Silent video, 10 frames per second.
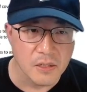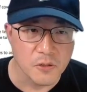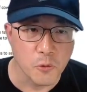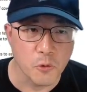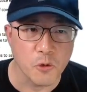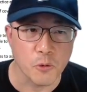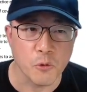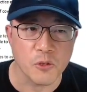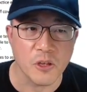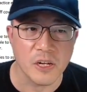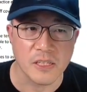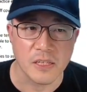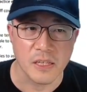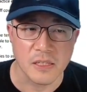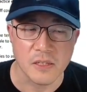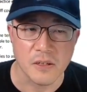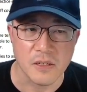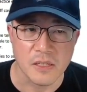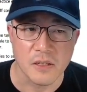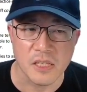요거 요거 켜라는 얘기야. 이거
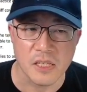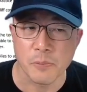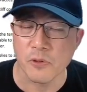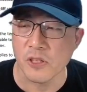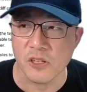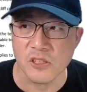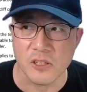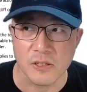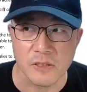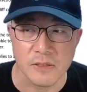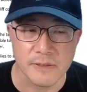이거 기본 꺼져 있거든.